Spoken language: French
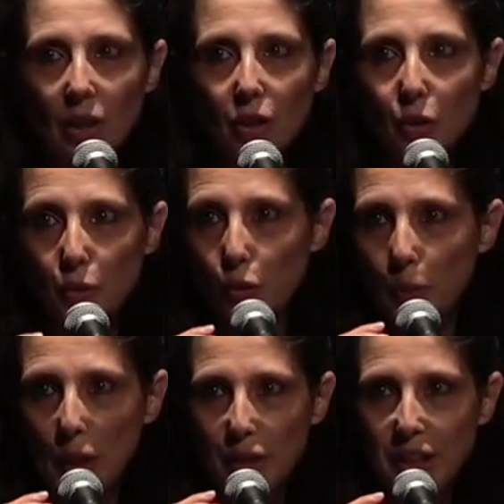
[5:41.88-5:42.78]
Je ne veux
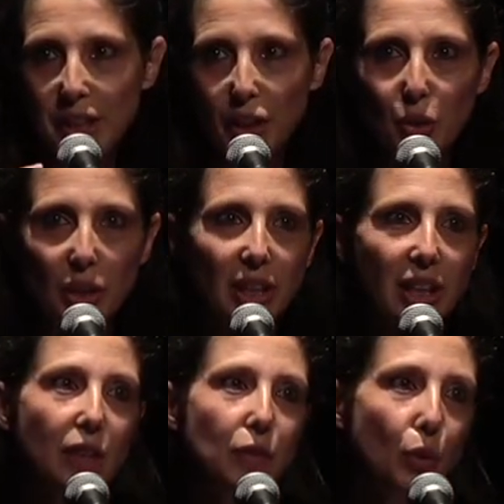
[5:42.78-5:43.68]
pas finir sur les
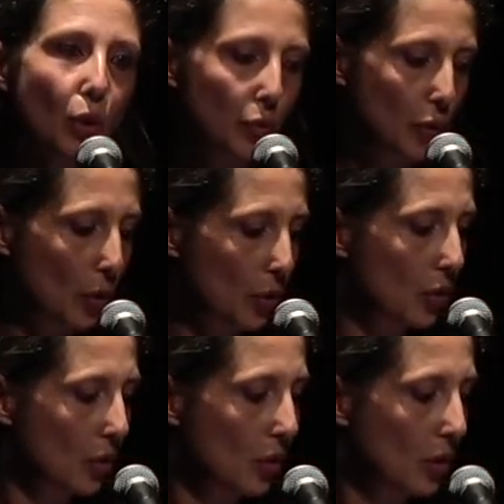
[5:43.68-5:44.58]
rives de
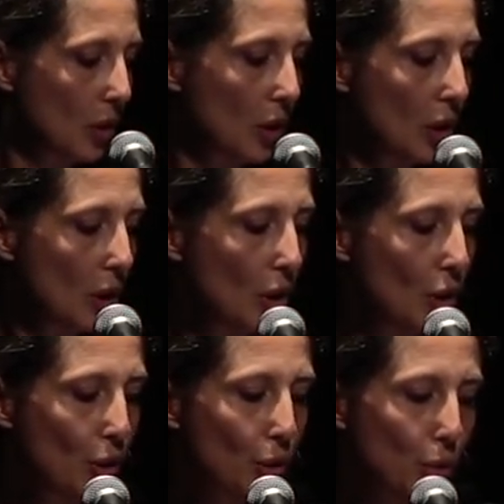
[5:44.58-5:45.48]
l'enfance.
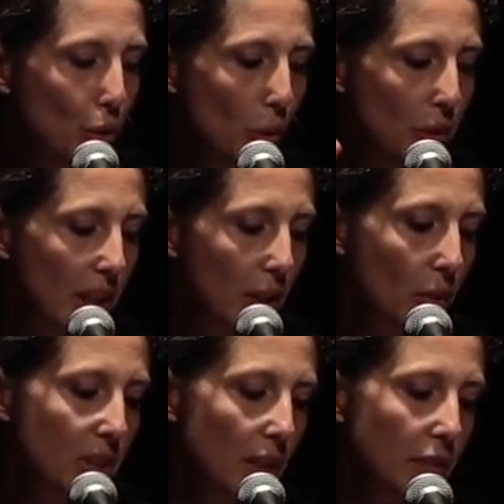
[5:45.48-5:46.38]
Je ne demande qu'à
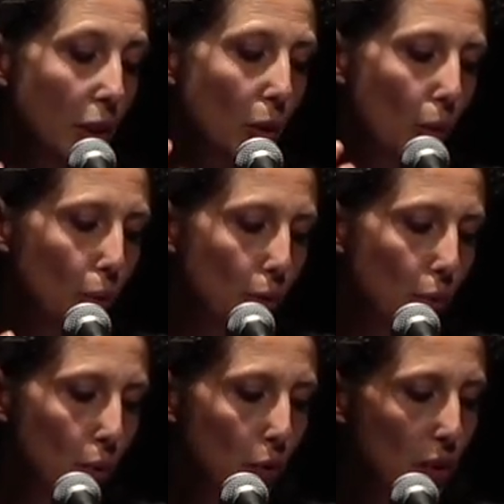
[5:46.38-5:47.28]
conserver l'eau du
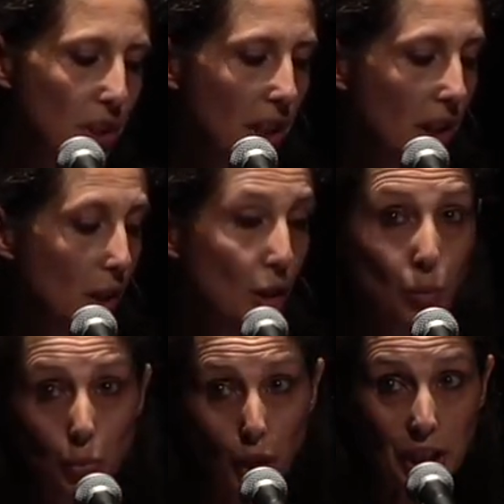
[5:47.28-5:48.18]
souvenir, à
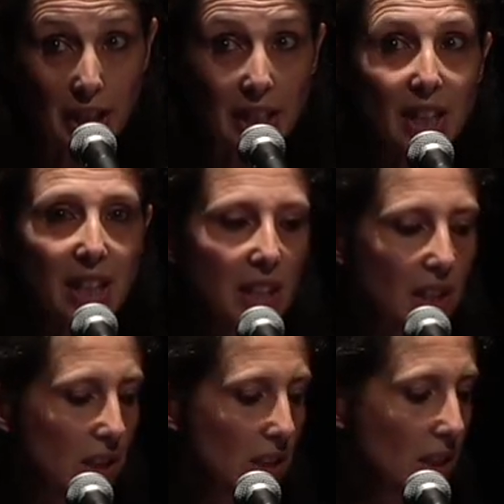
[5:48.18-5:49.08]
mourir
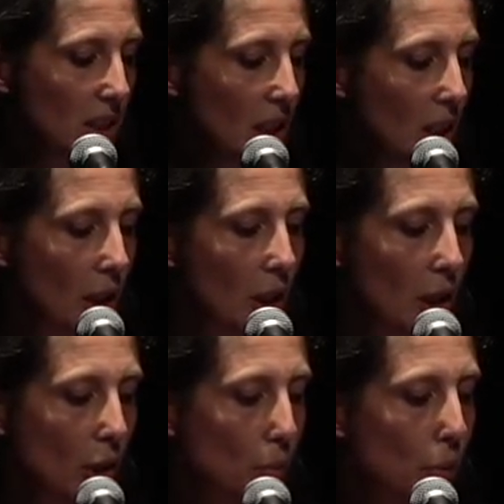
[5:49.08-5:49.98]
liquide.
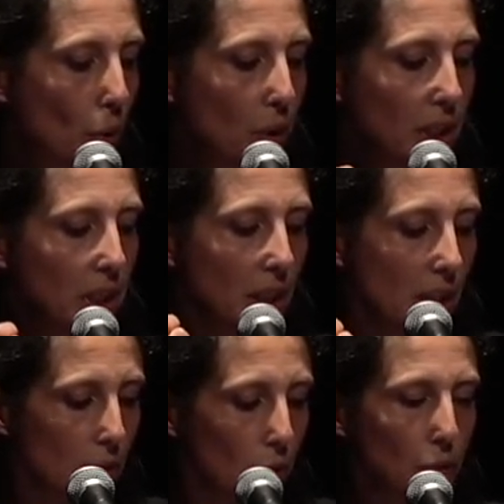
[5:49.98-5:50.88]
Bruit
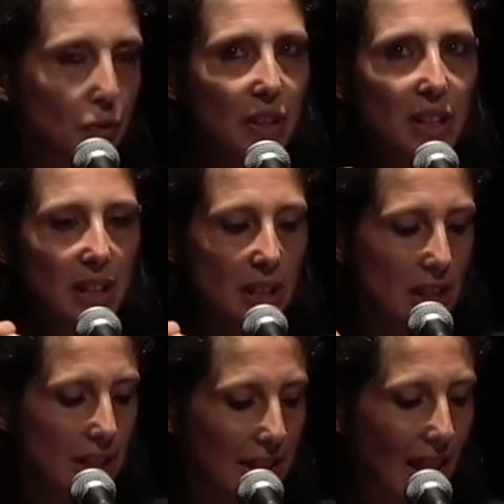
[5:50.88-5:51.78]
étouffé,
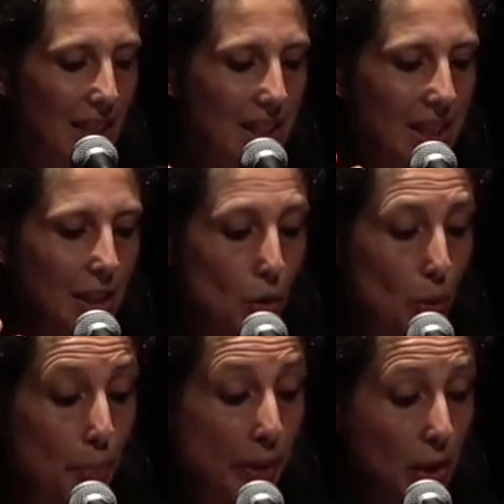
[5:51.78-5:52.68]
hydraté, ne
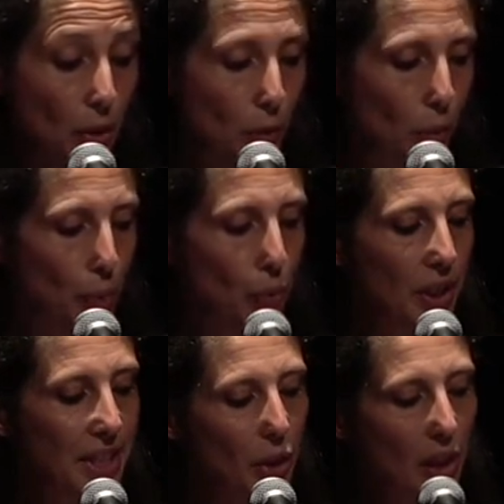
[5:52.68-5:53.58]
percevant plus
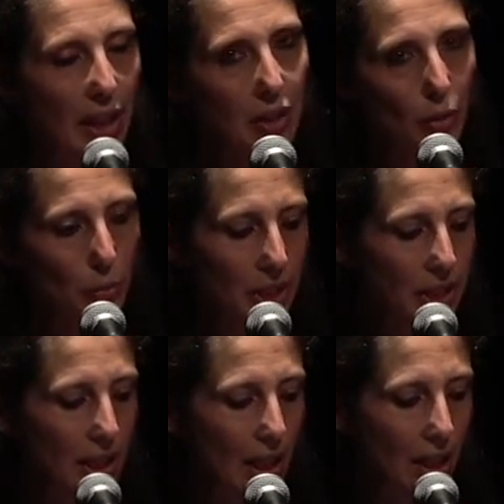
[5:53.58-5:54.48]
l'idiolecte
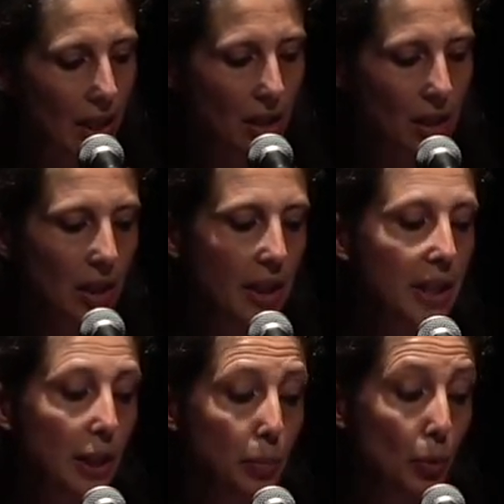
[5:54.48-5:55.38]
médical,
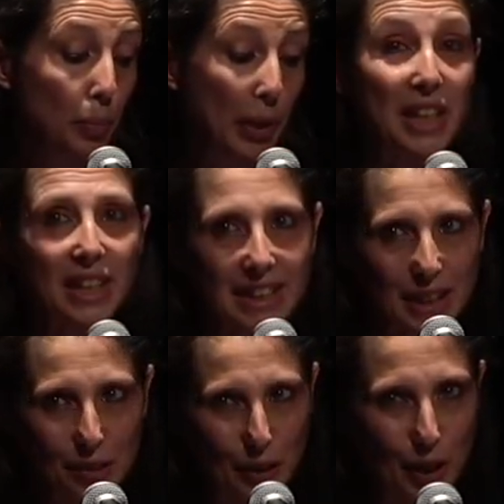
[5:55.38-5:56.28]
l'équipe
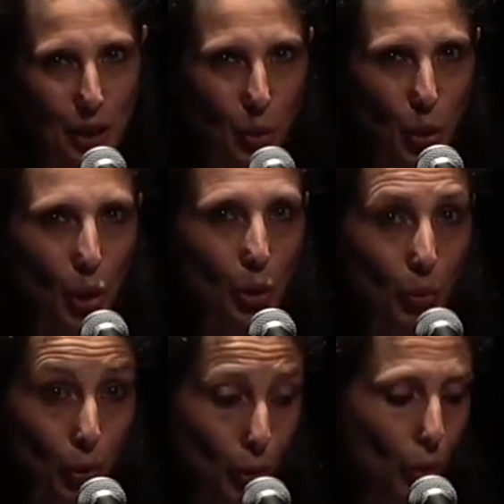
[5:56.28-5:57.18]
palliative avec son grand
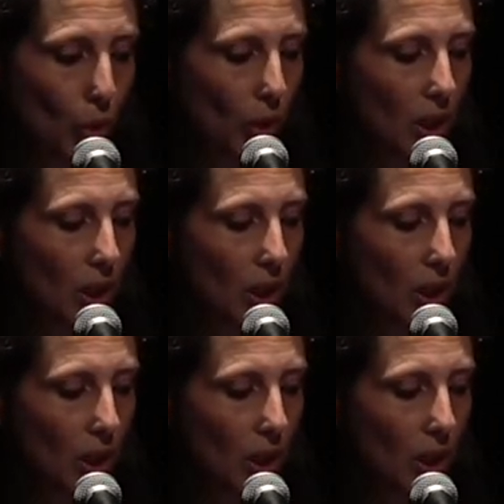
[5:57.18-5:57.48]
manteau.